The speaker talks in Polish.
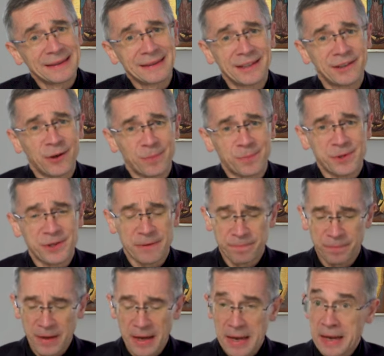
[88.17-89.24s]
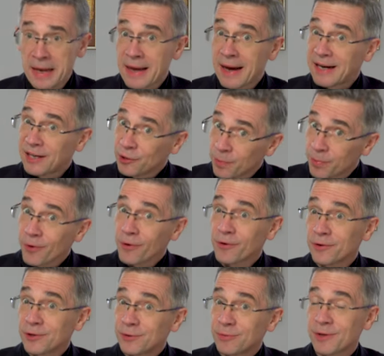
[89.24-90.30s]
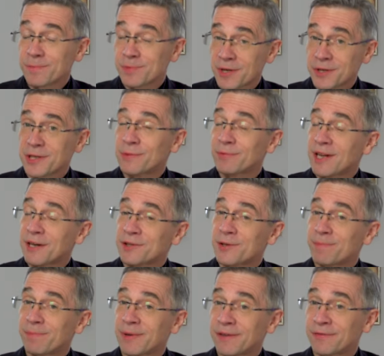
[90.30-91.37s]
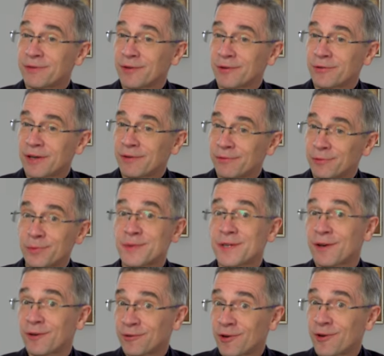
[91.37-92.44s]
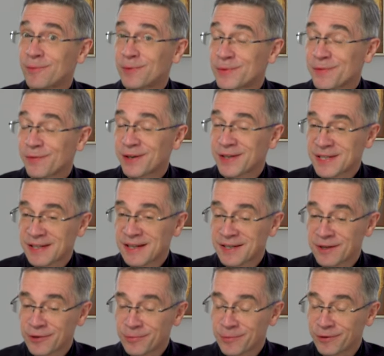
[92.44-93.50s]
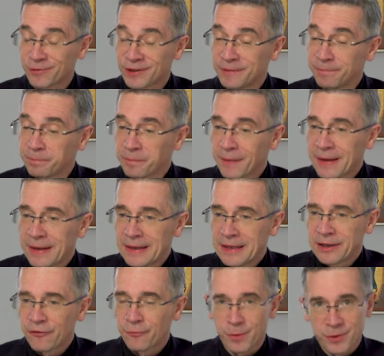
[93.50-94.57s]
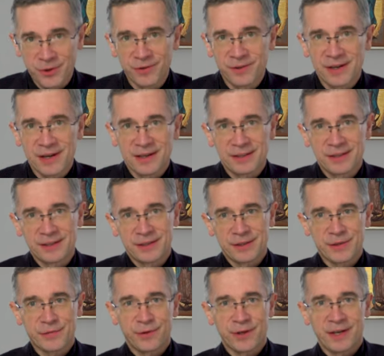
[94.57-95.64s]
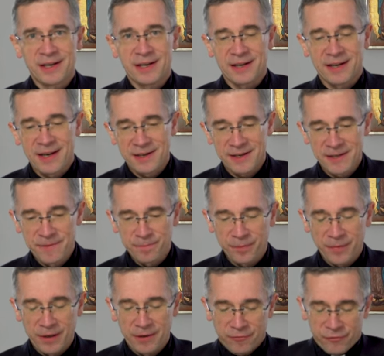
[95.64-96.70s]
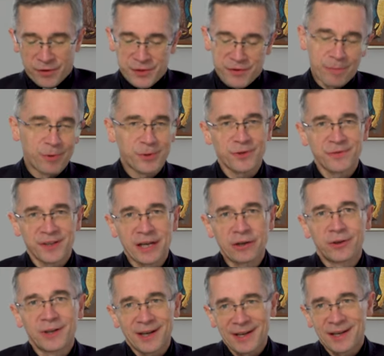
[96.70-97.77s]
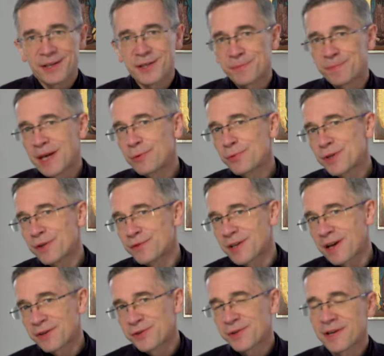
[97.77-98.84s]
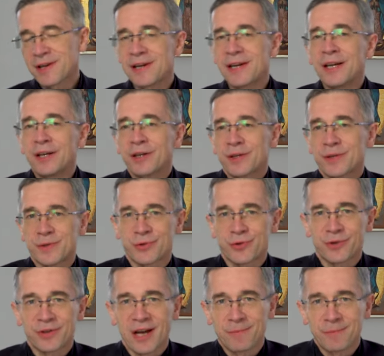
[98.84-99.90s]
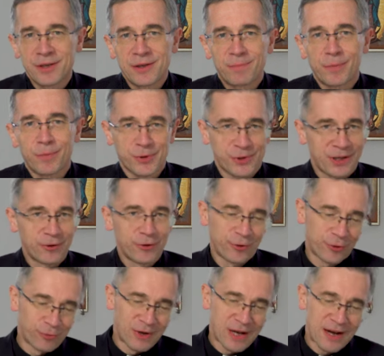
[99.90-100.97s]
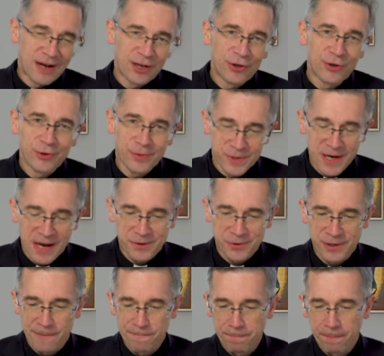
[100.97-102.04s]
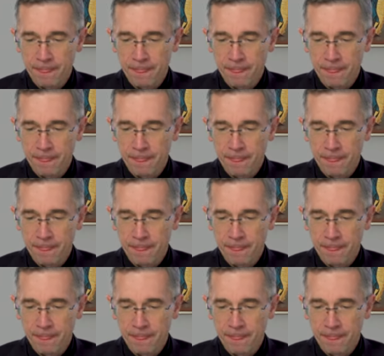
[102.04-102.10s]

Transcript: Niedobrze. Ale to prorok, który przeszedł także pewną ewolucję, odrobił swoje zadanie domowe. W początkach swojej kariery, właściwie początek jego kariery zbiegł się w czasie z rządami pobożnego króla Jozjasza.